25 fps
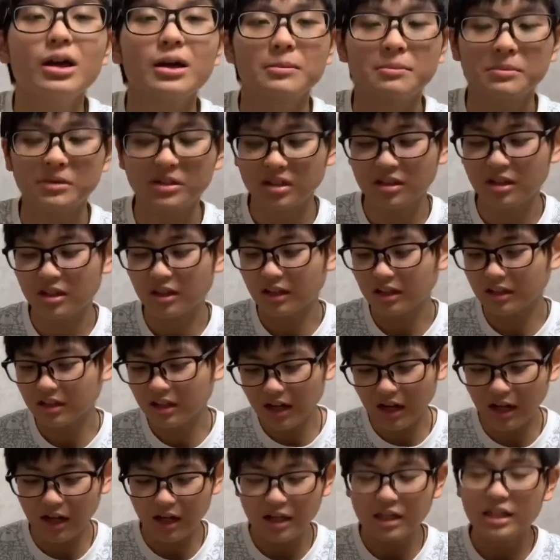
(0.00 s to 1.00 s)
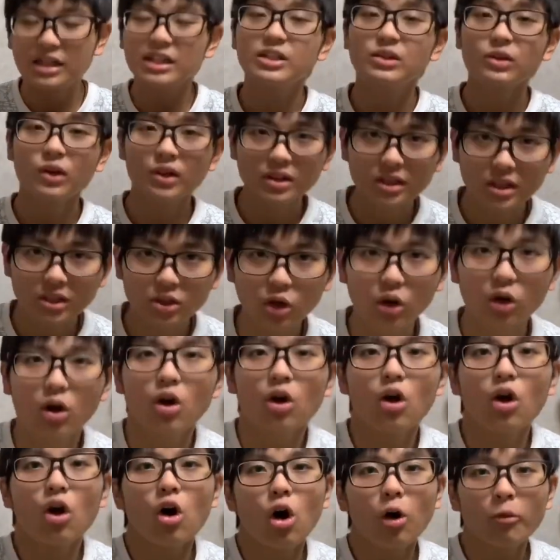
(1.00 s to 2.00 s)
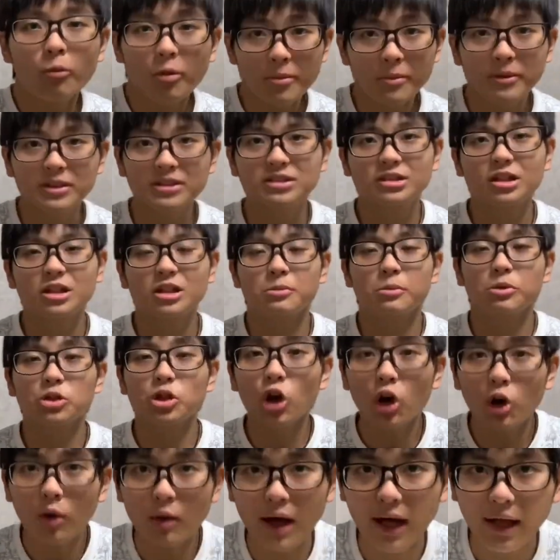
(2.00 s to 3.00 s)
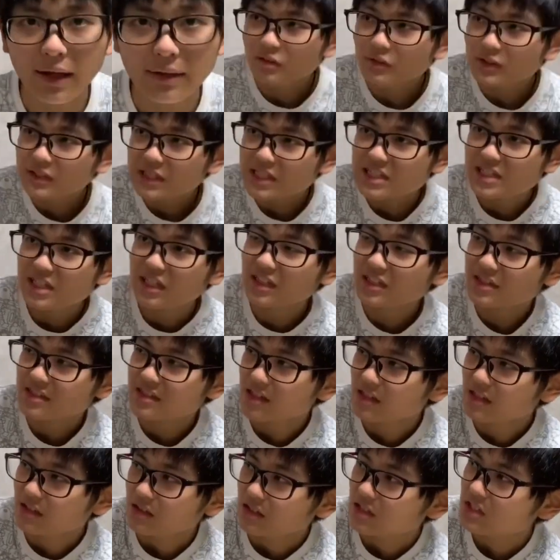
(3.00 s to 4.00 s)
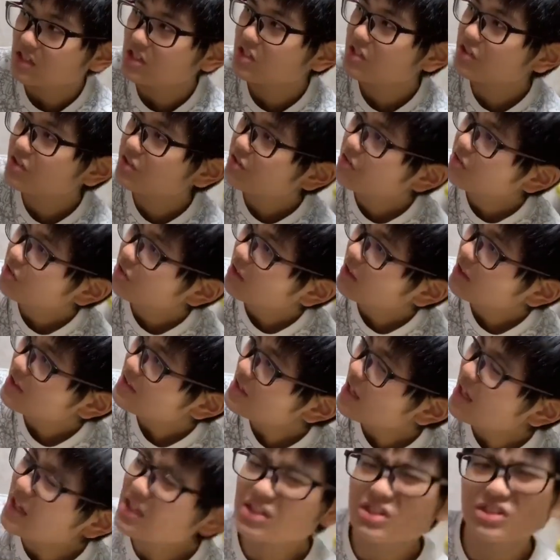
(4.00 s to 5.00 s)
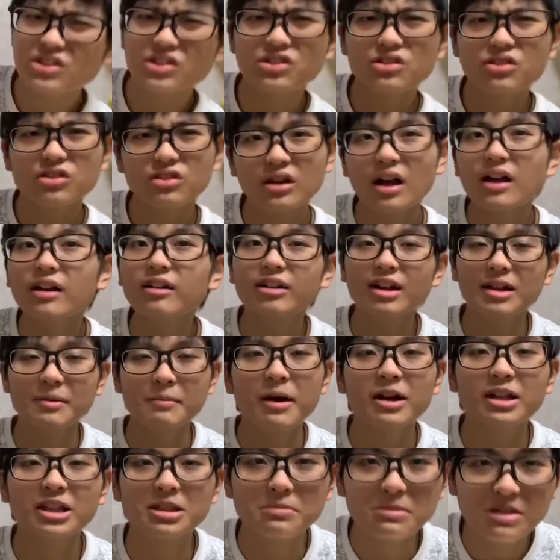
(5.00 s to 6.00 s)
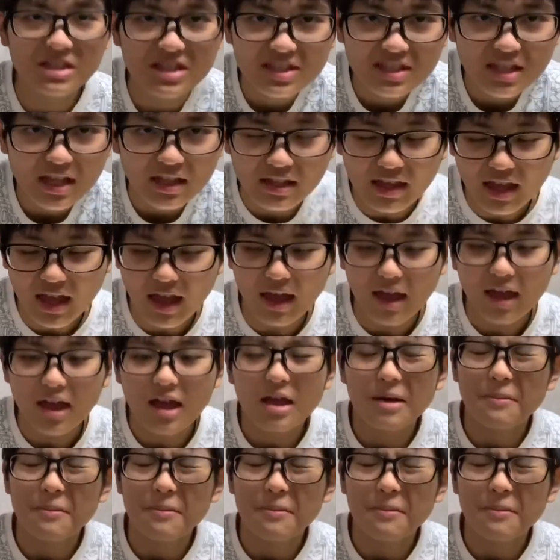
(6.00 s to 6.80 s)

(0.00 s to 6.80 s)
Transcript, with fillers: 見ていただけたらいいのかなと思いますけれども、今日は、私がですね、2週間、3週間ぐらい前に見つけて、